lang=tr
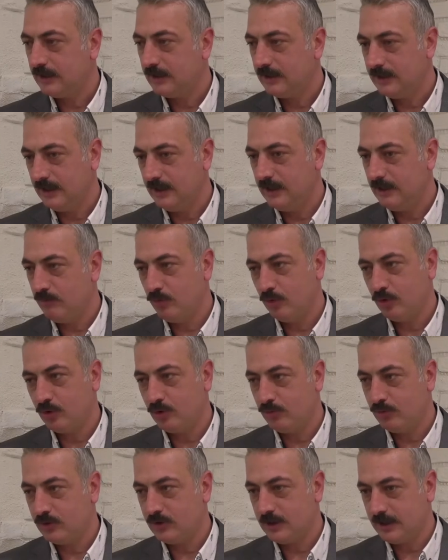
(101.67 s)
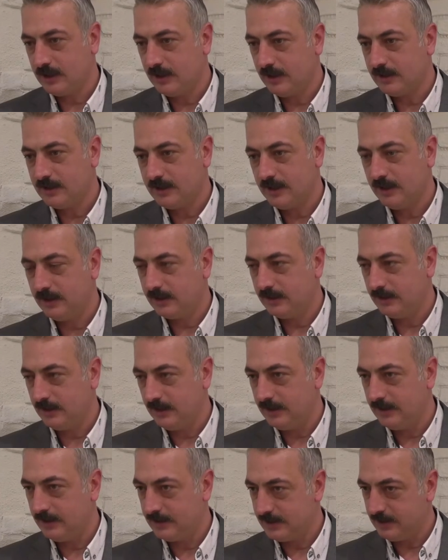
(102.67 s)
kendi mülkümüzde kalsaydık
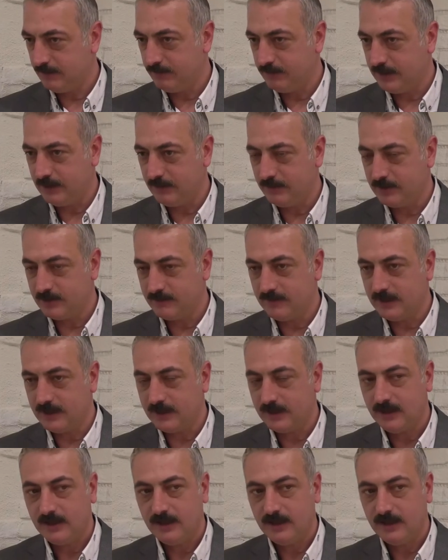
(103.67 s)
diye hesaplarımız var.